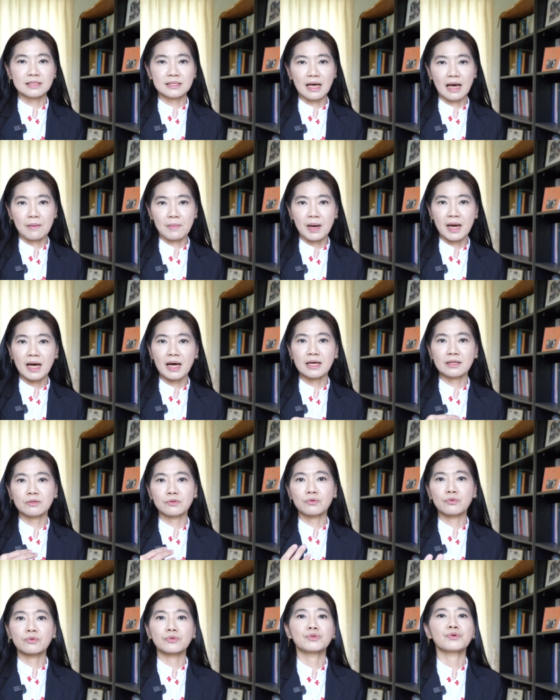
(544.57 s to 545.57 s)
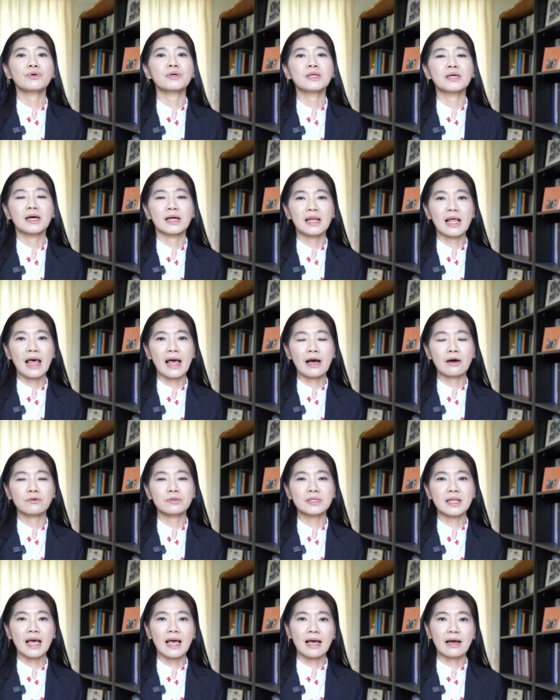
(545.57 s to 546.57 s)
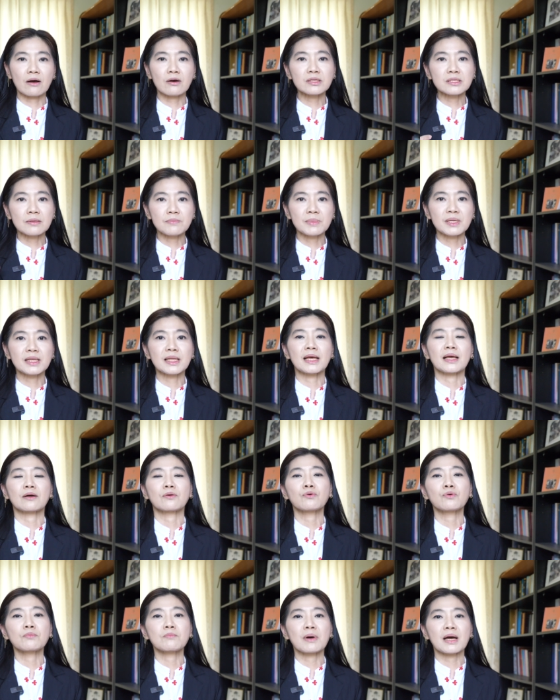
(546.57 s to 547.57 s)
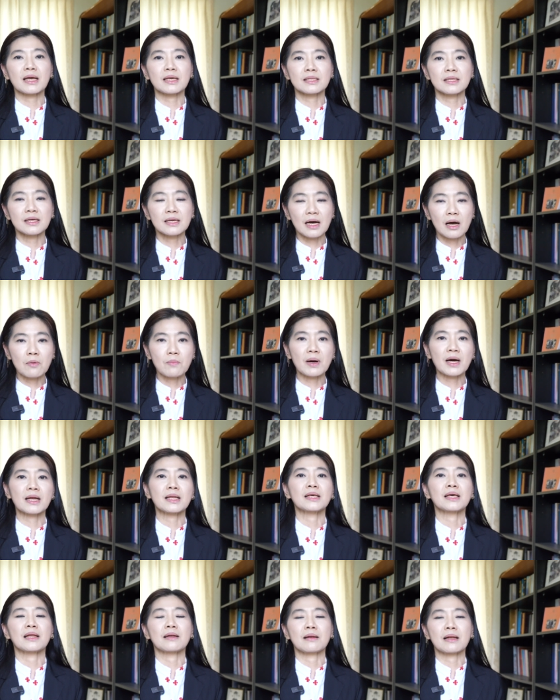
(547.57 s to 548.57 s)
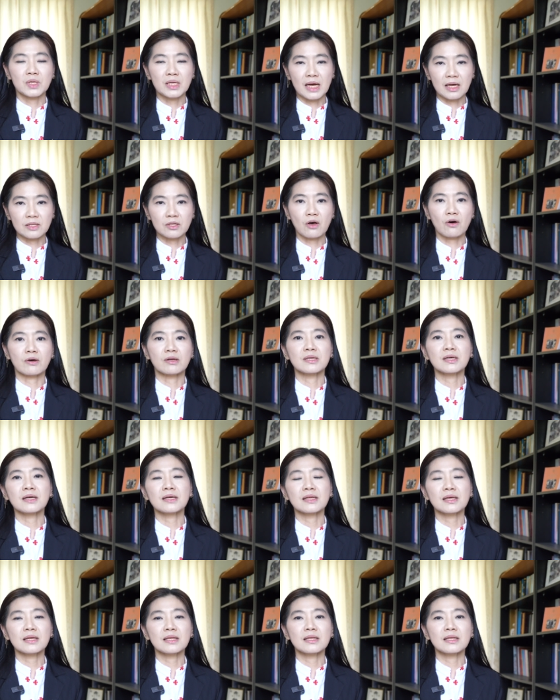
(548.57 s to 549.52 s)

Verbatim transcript: สามารถถูกช่วยเหลือแล้ว แต่ก็จะมีเด็กรุ่นใหม่ที่เข้ามาเรียน อย่างต่อเนื่อง